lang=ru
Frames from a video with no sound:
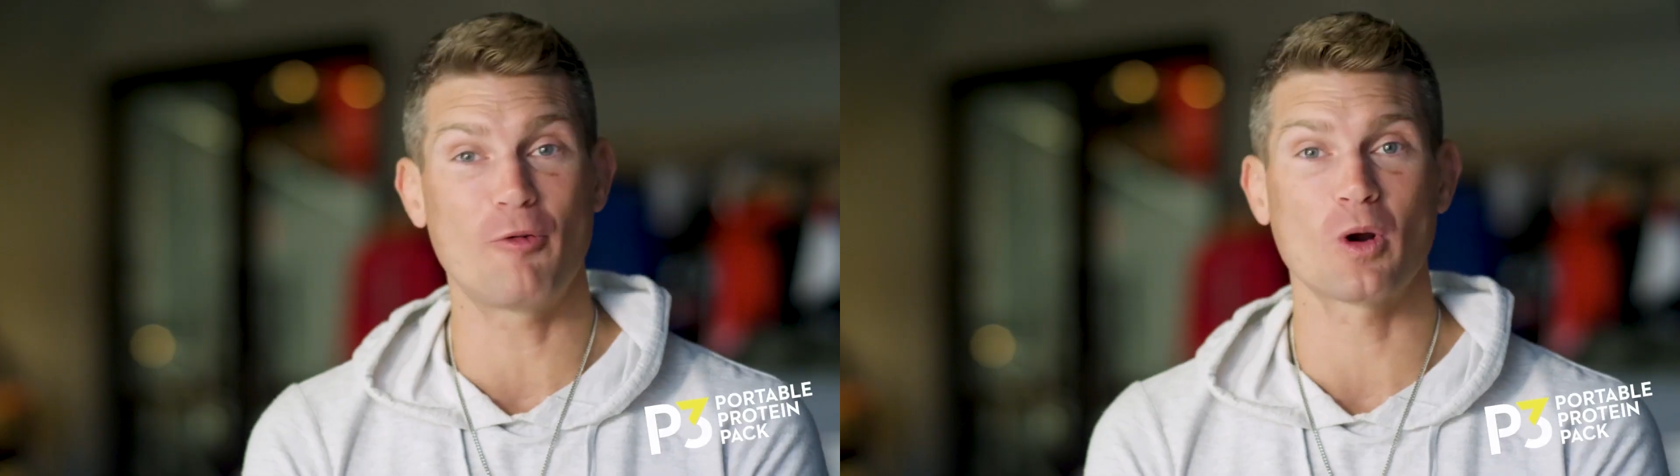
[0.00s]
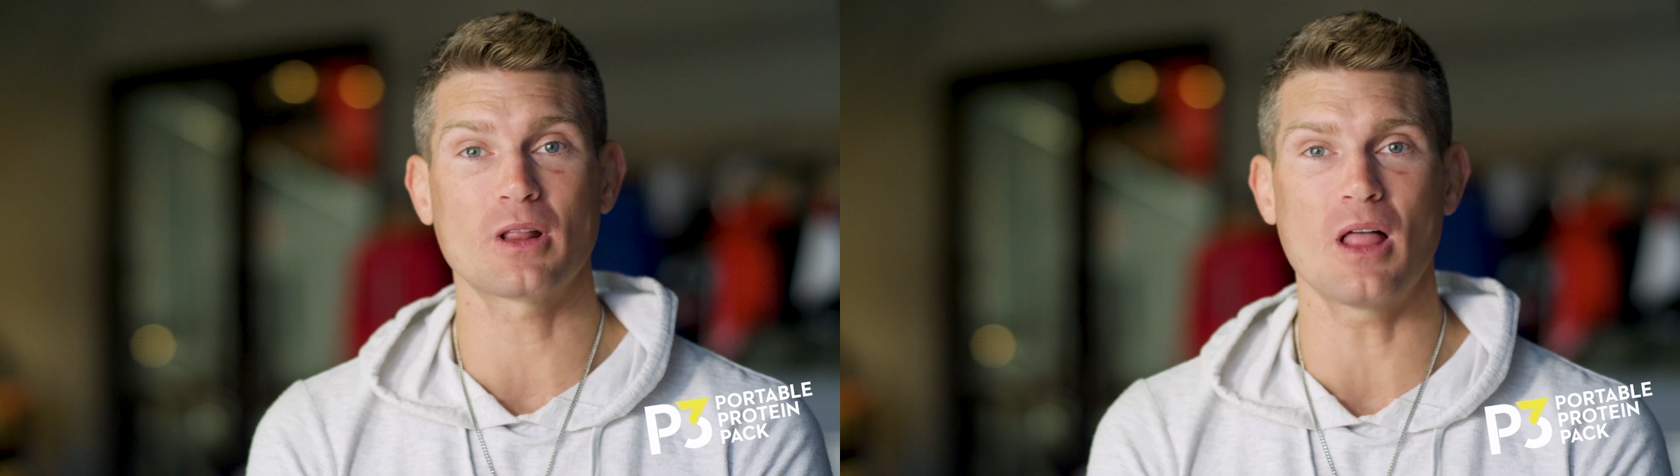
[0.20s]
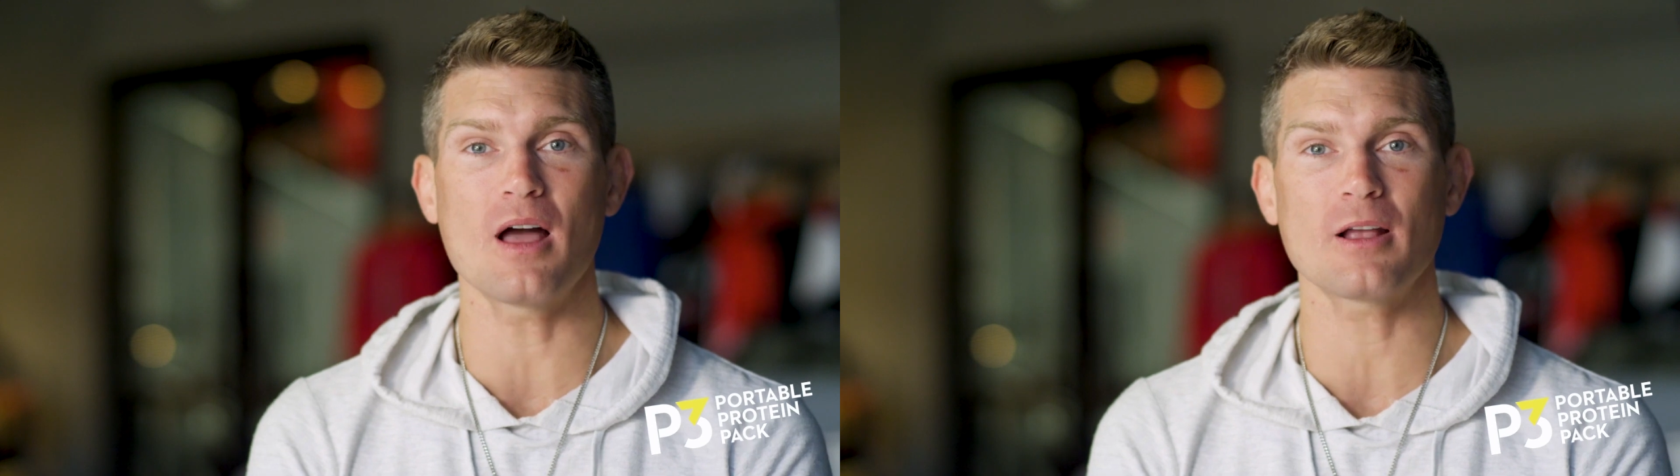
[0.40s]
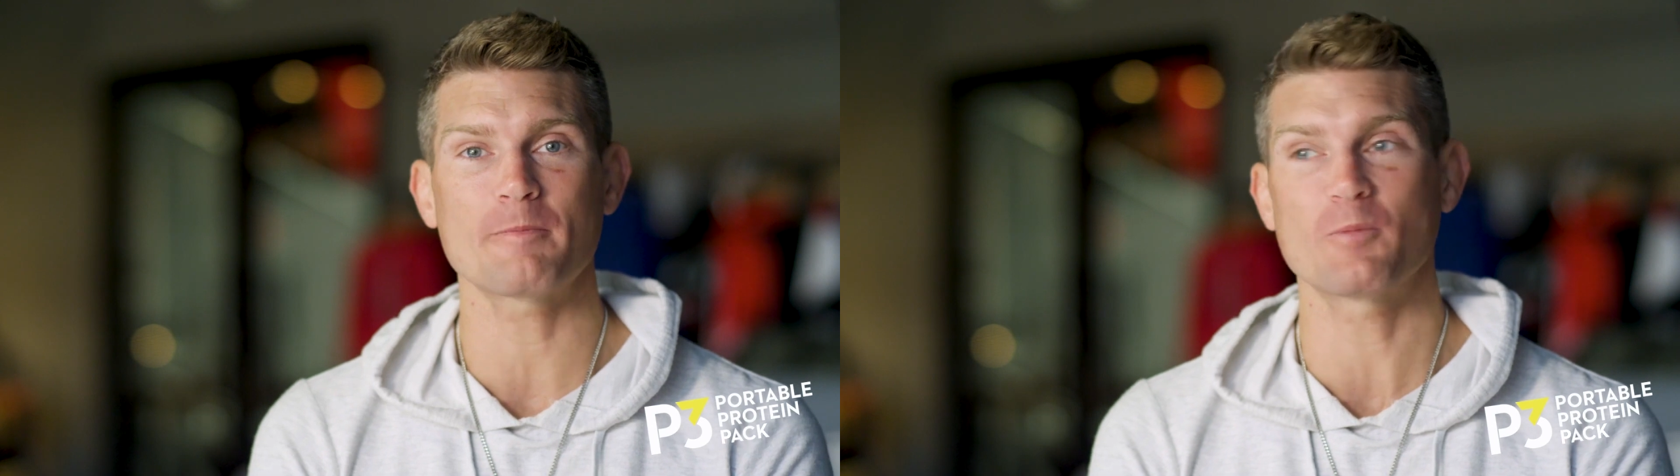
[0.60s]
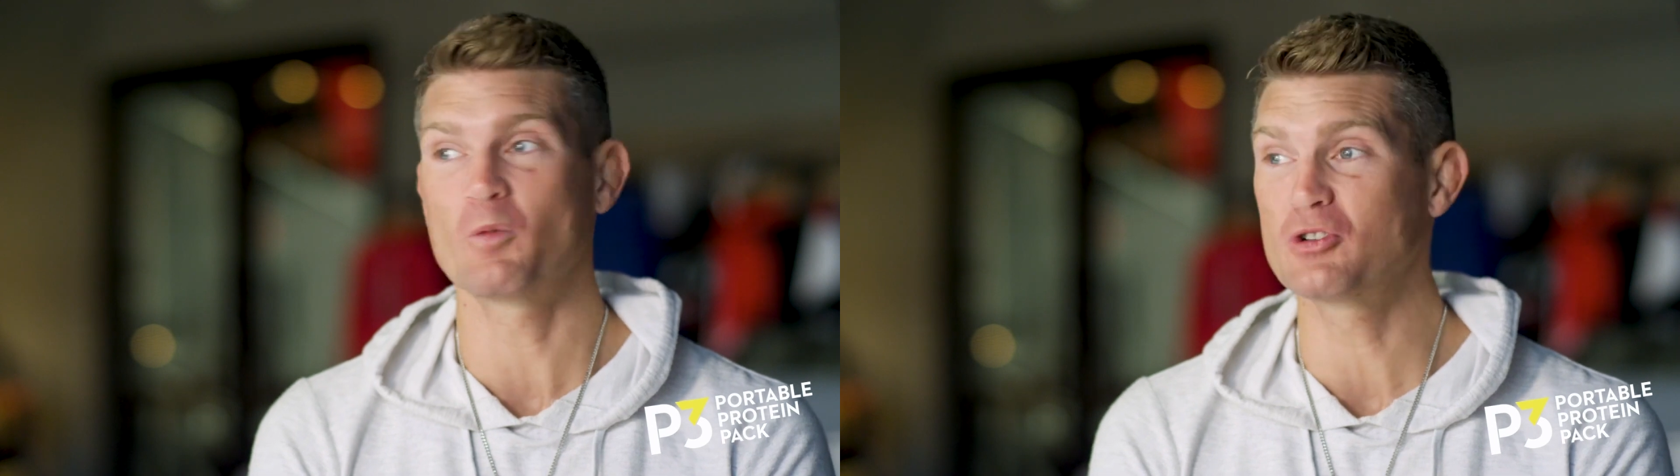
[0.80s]
в 4 я
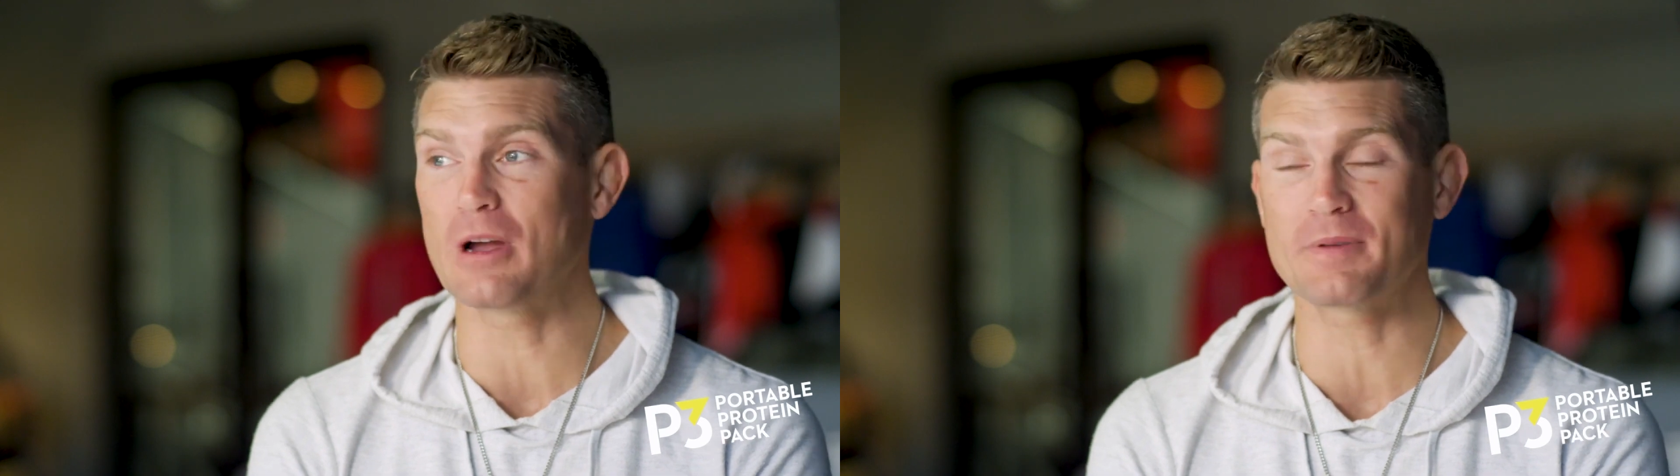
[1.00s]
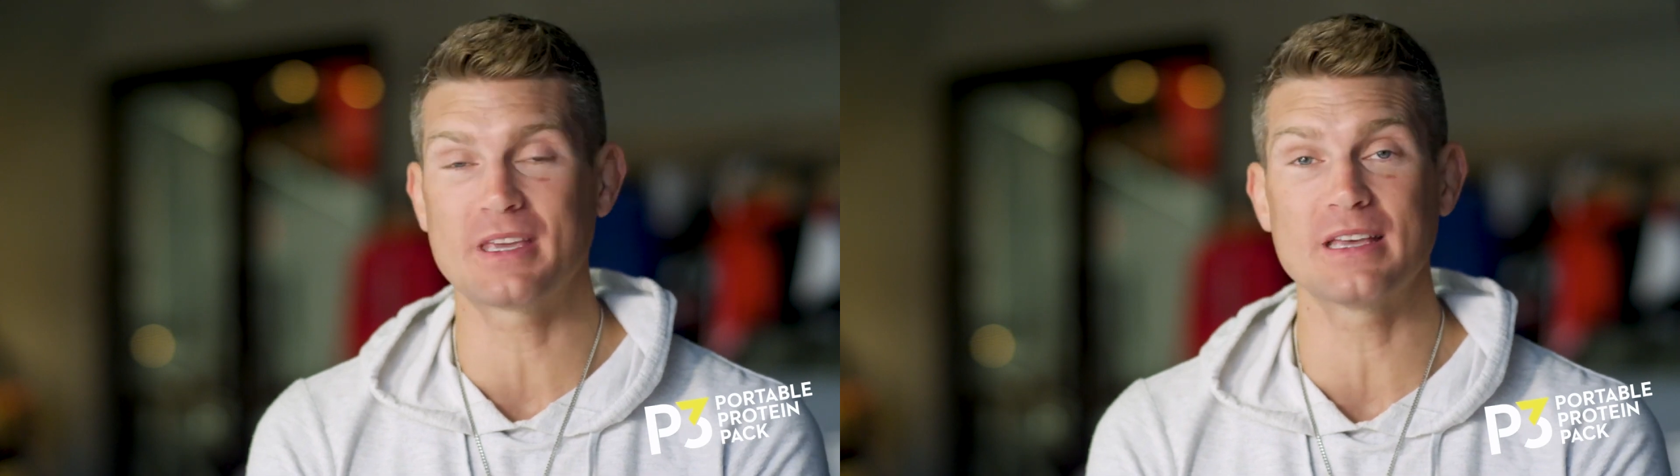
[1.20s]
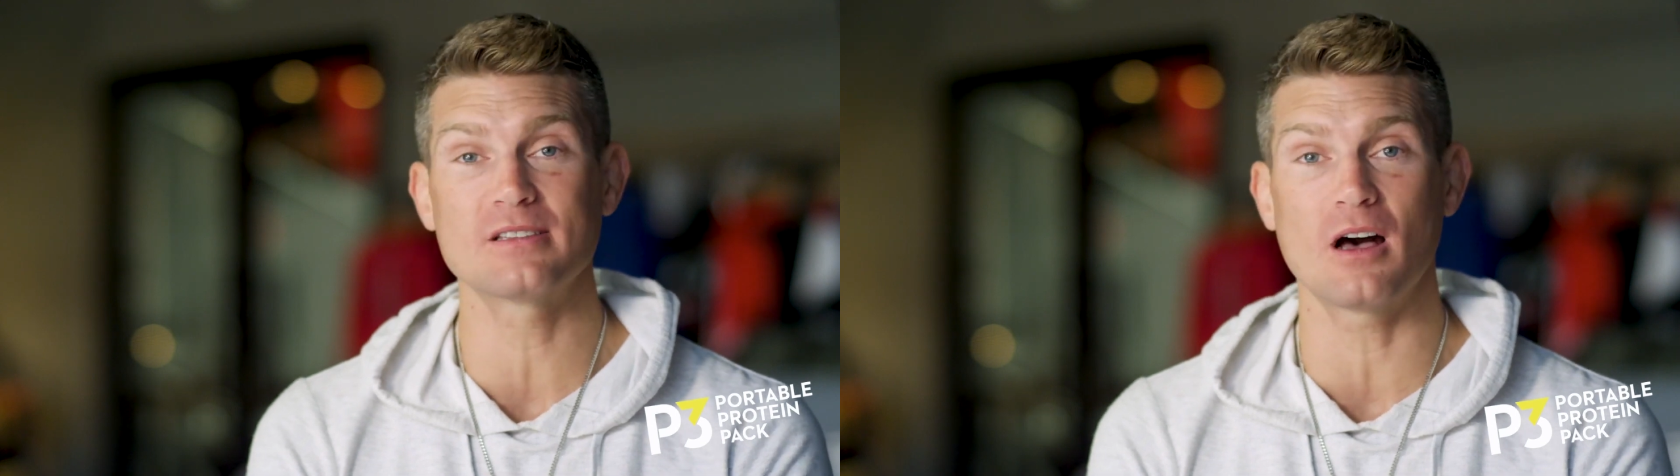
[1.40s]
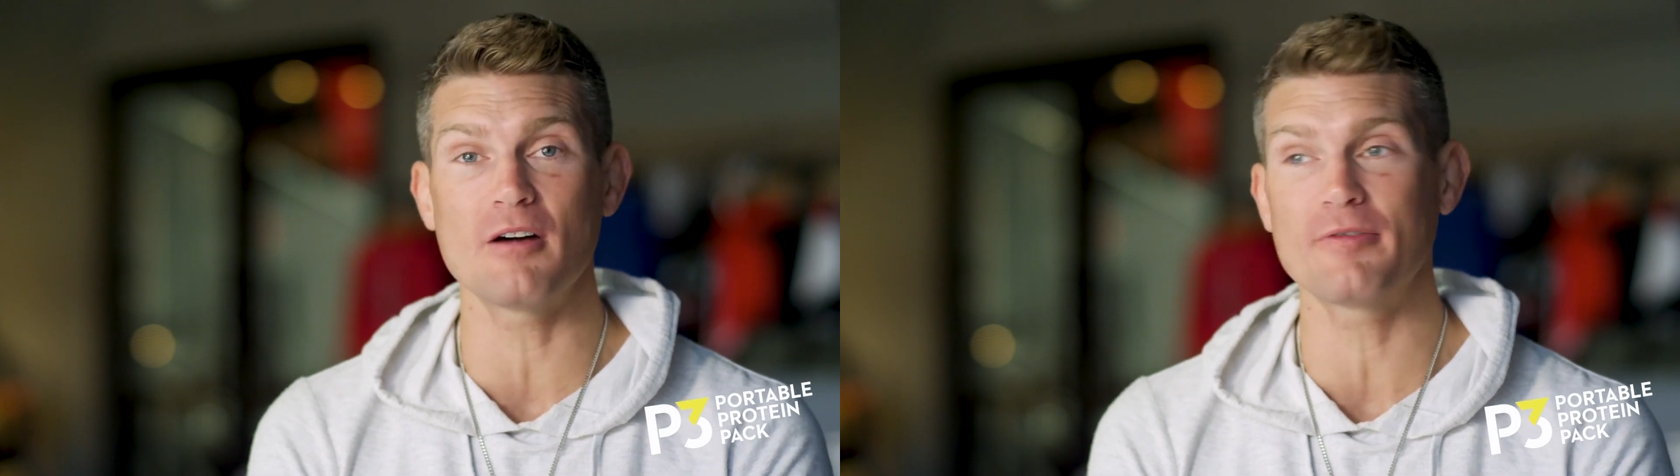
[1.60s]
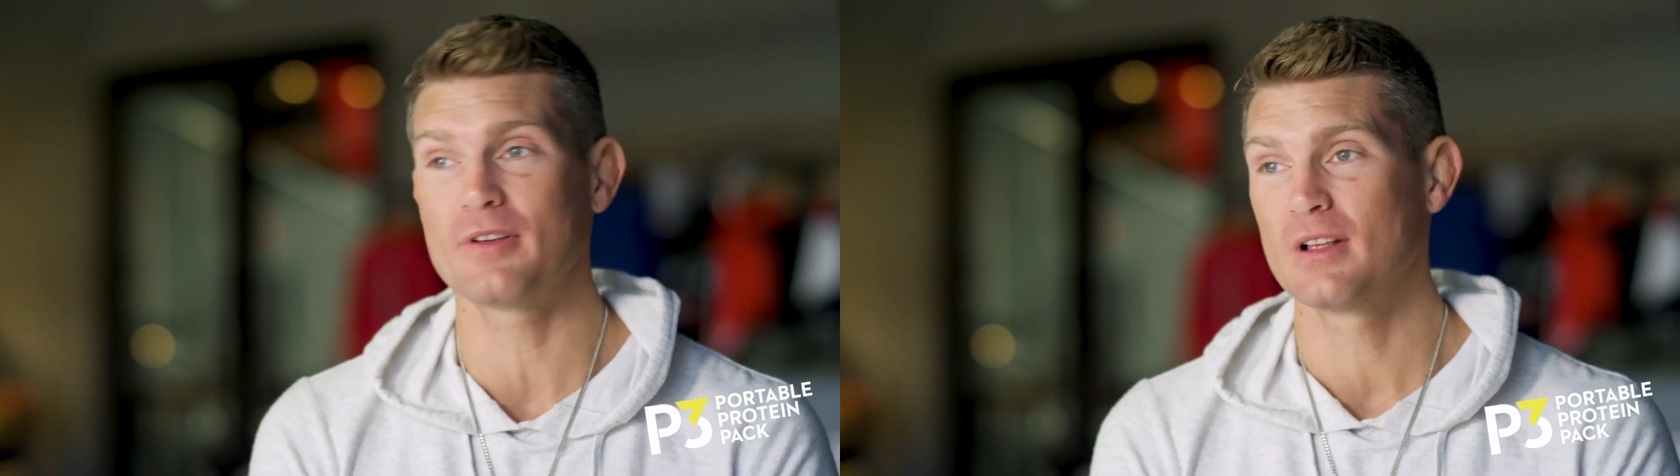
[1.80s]
привожу детей в
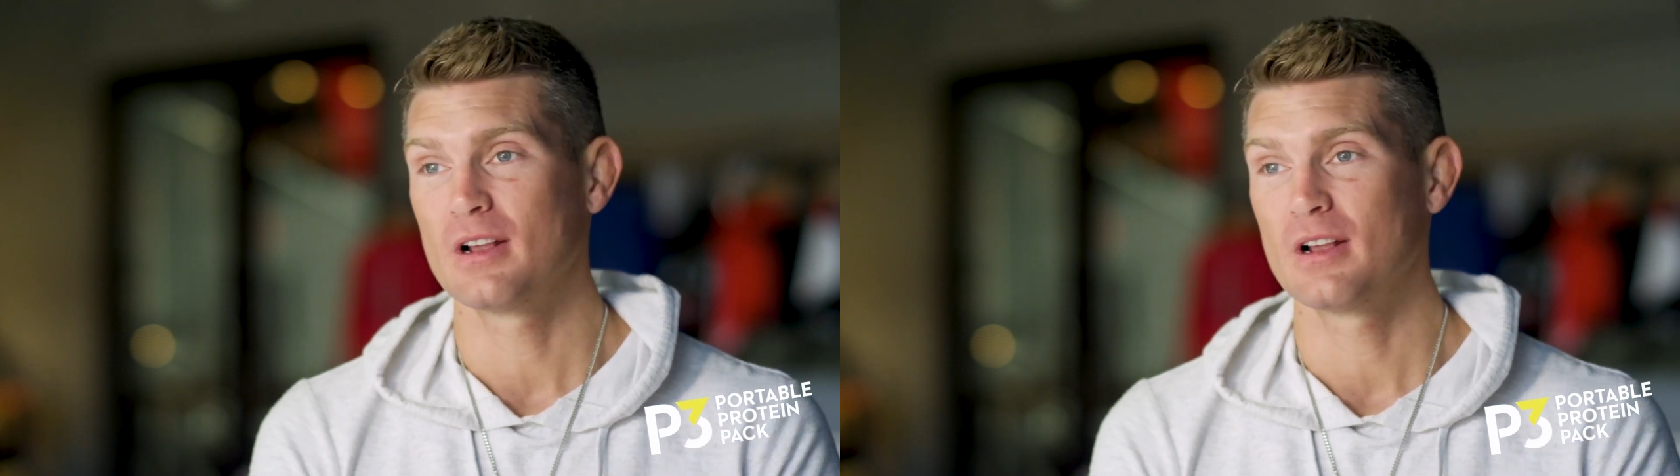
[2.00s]
зал,